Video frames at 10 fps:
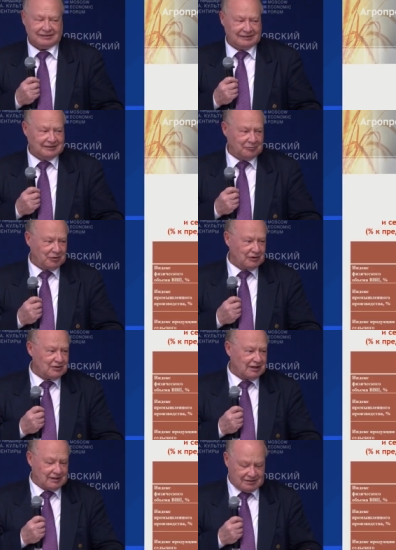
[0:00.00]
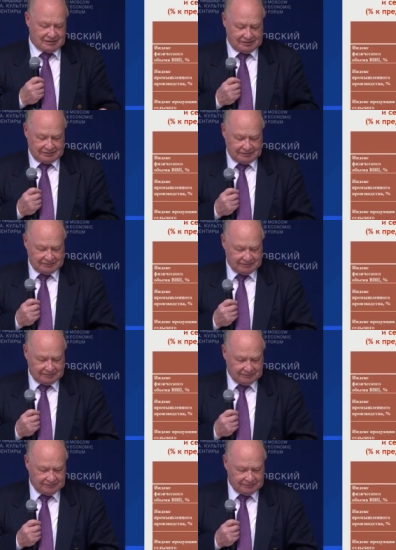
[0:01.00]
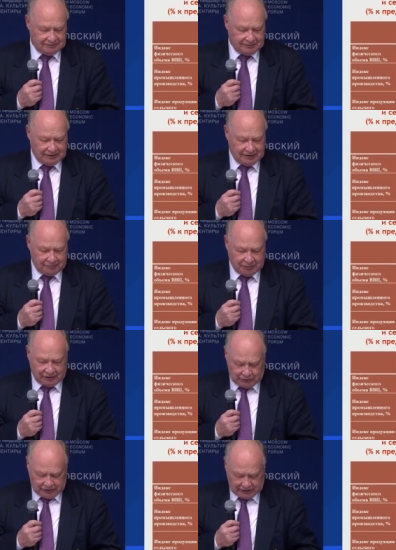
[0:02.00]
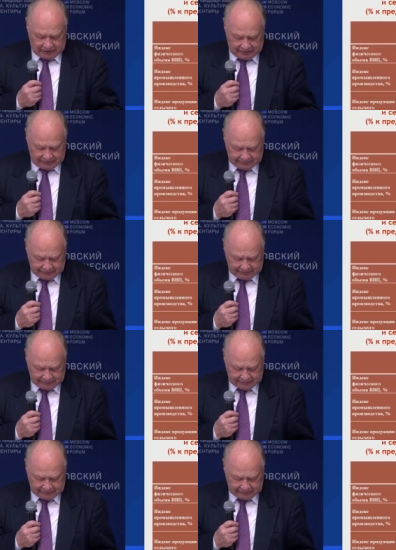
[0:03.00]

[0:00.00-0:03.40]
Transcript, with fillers: Не переключается. Переключились.